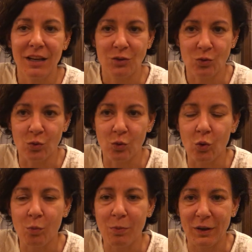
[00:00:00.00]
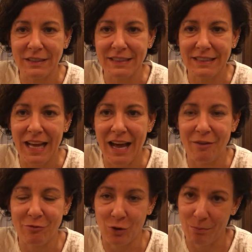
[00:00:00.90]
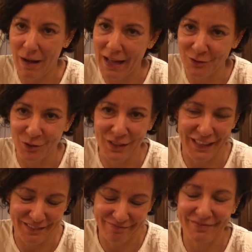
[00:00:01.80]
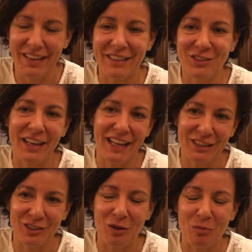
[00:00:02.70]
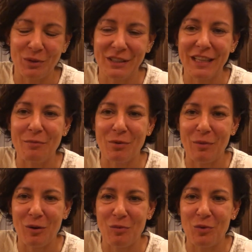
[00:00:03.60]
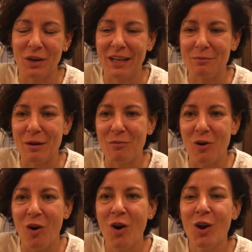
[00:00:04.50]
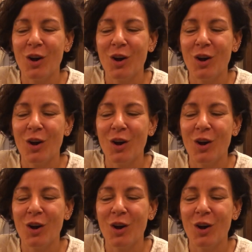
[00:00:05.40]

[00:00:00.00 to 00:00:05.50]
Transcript: sul gruppo che si sta formando, che è già nato da un po' di tempo, ma comunque che abbiamo